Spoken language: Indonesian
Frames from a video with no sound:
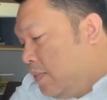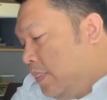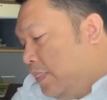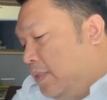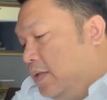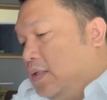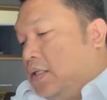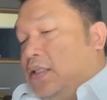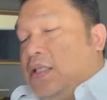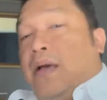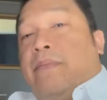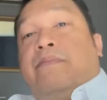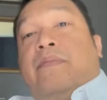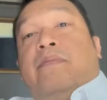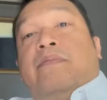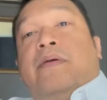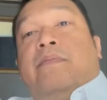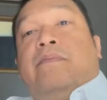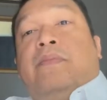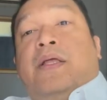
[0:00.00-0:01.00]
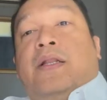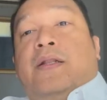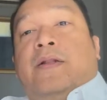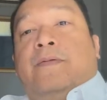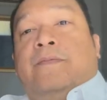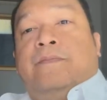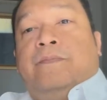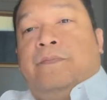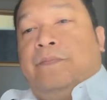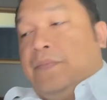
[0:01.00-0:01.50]
setiap pemimpin.
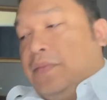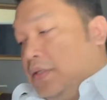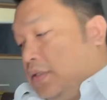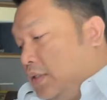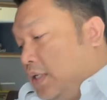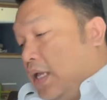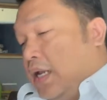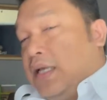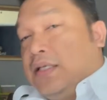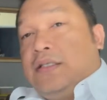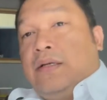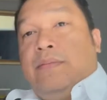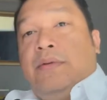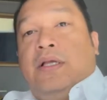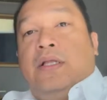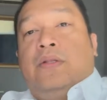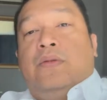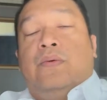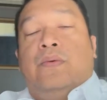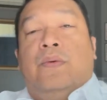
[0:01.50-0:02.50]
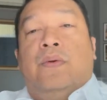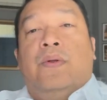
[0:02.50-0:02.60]
Saya rasa begitu.